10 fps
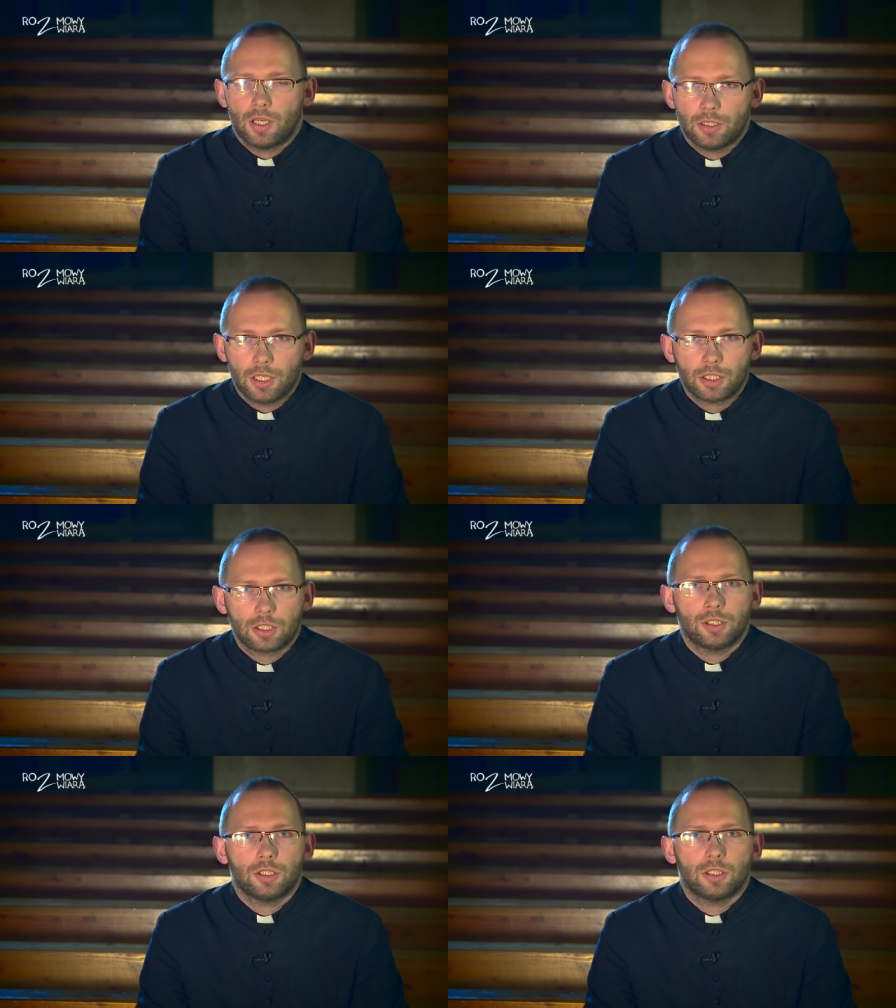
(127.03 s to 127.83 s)

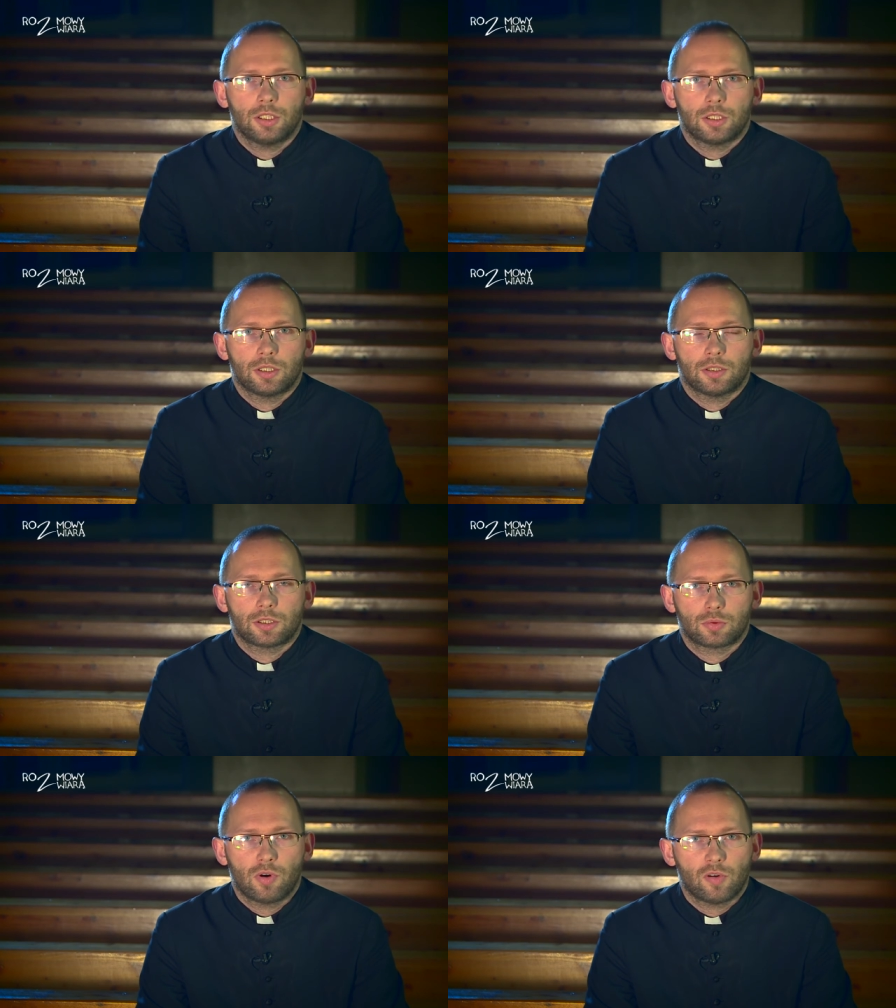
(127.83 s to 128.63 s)
Jeśli
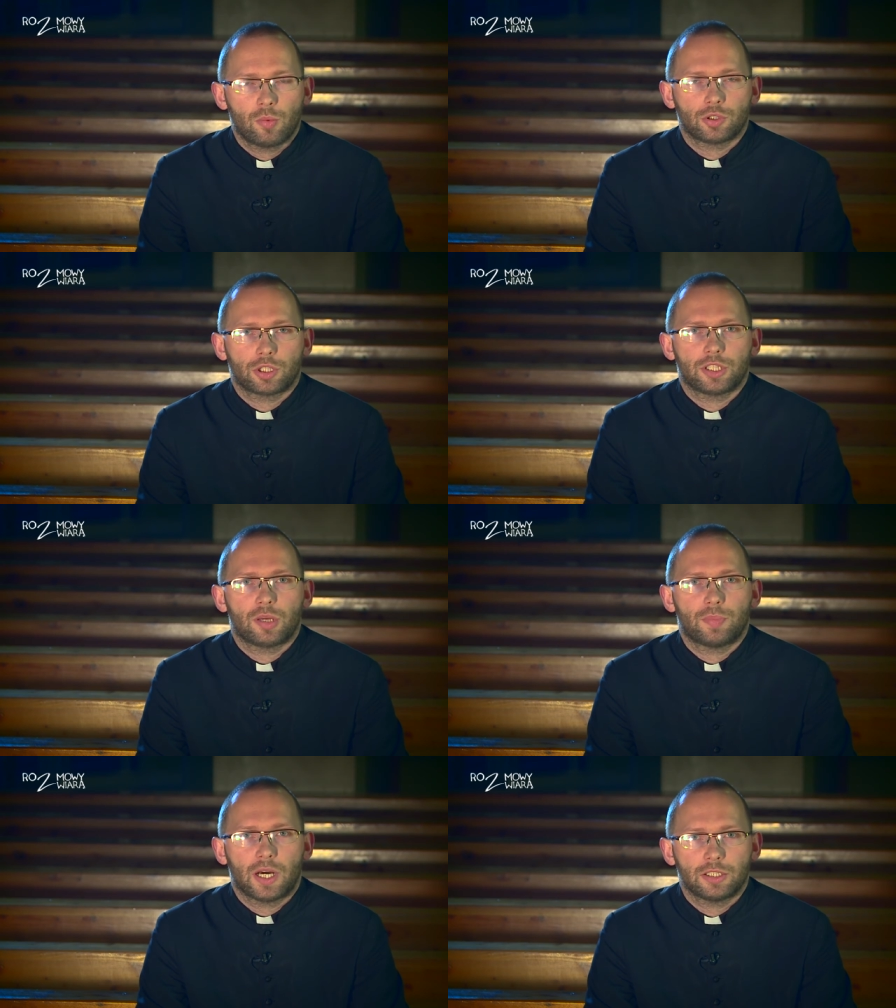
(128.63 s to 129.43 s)
Słowo Boże
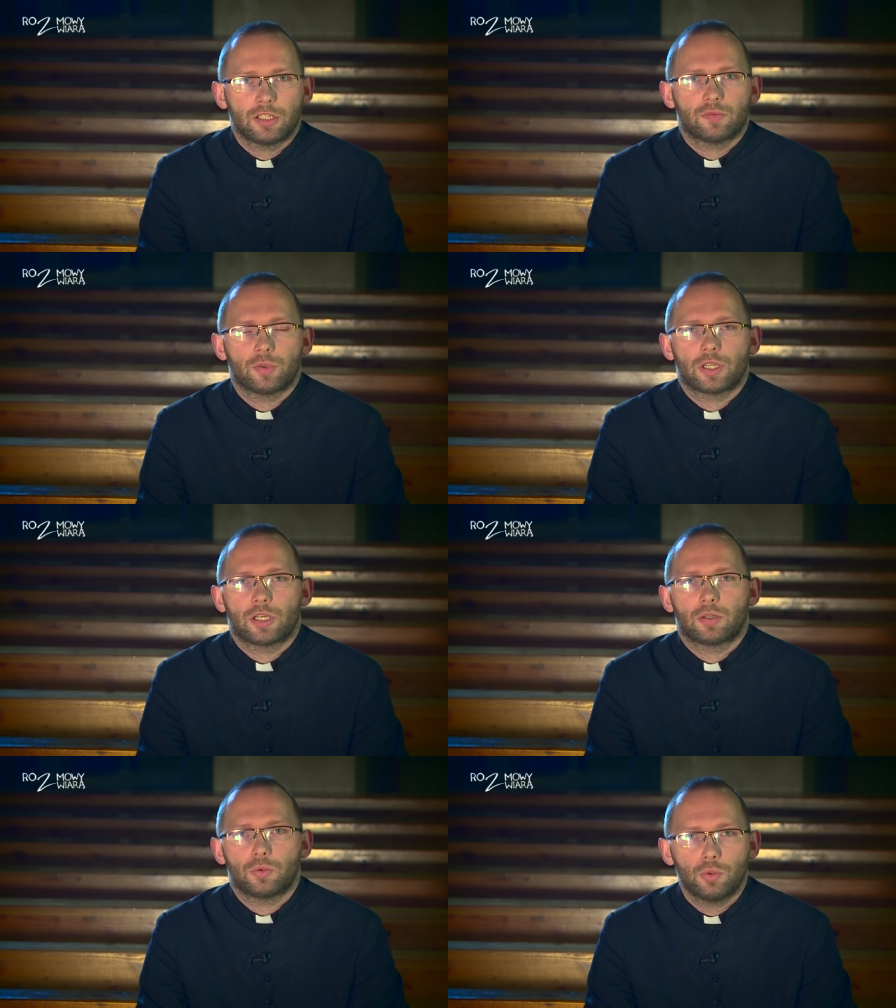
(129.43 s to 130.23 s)
nie padnie w
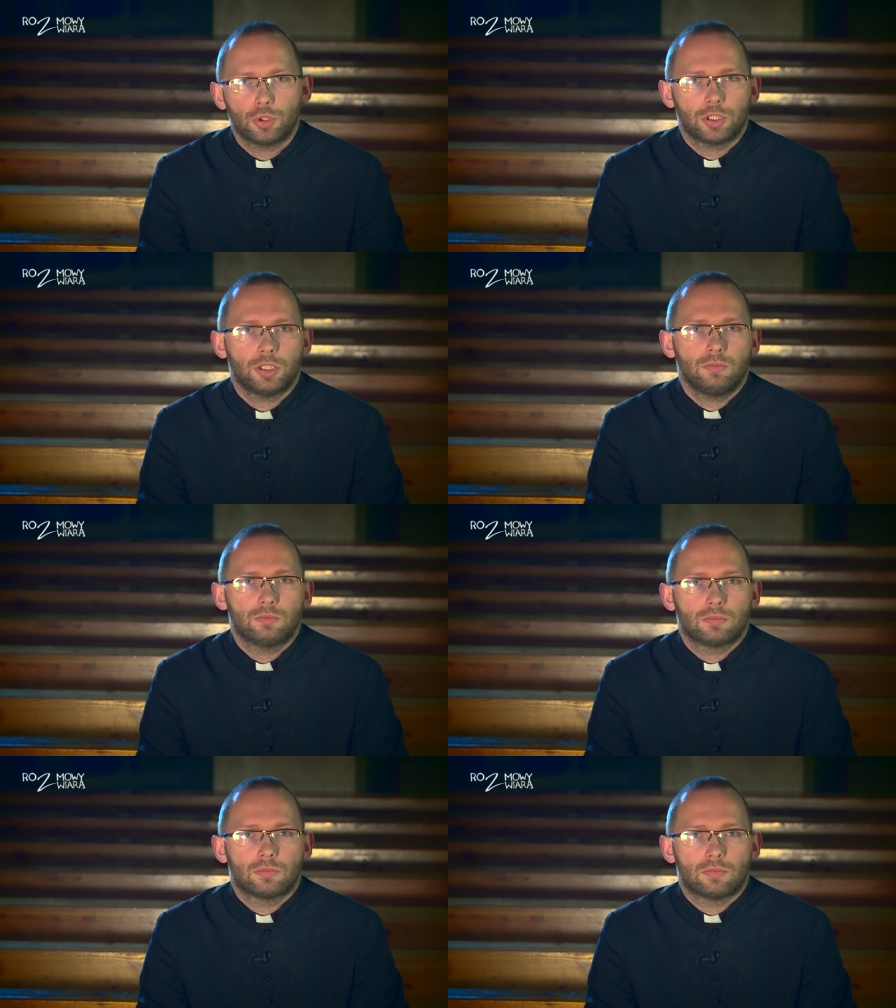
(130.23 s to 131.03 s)
moje uszy,
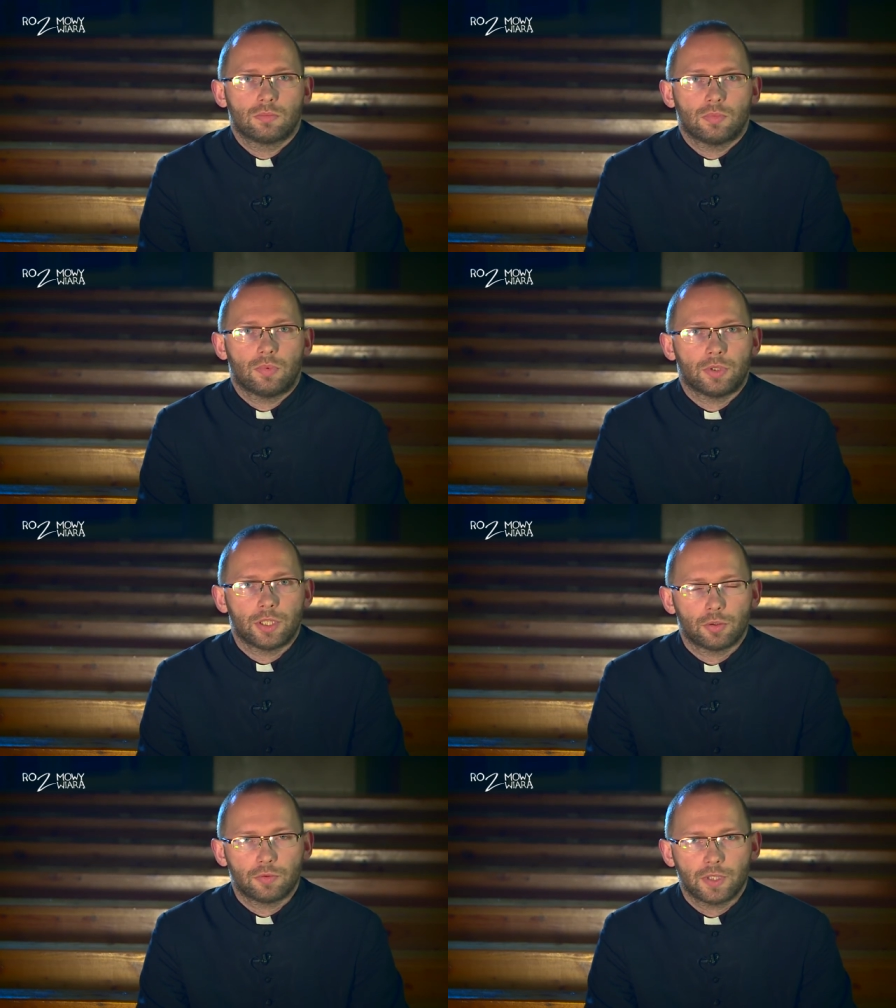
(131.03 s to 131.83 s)

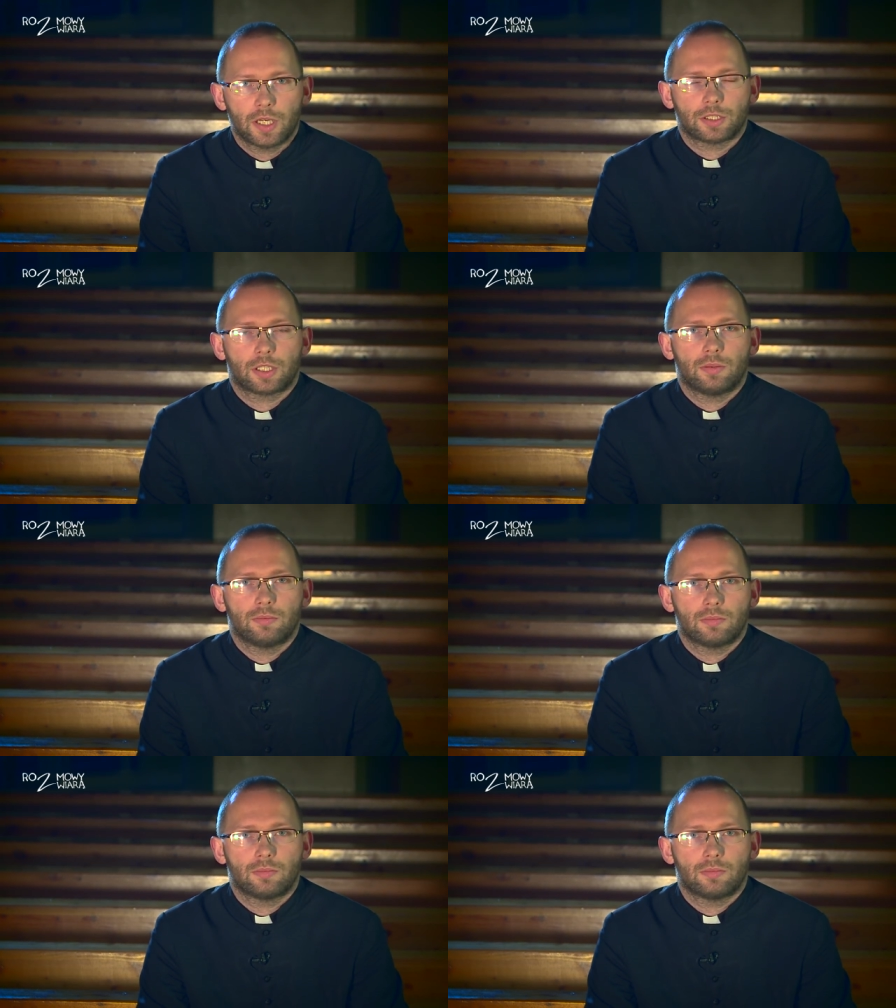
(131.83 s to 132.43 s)
nie uwierzę.